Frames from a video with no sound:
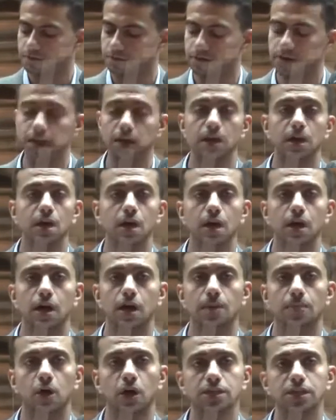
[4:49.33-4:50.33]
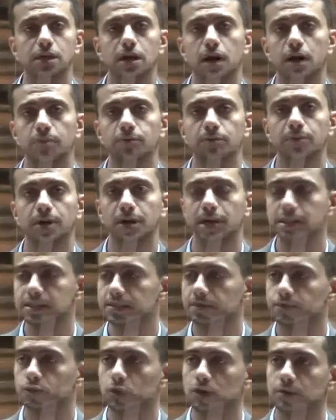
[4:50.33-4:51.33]
في معسكر امن
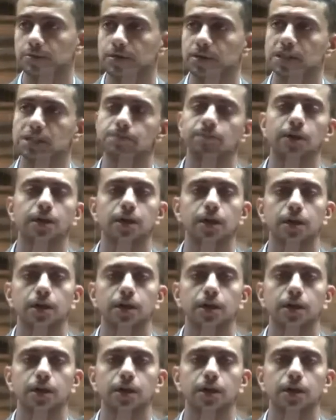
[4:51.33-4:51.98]
مركزي في تورا بالنسبه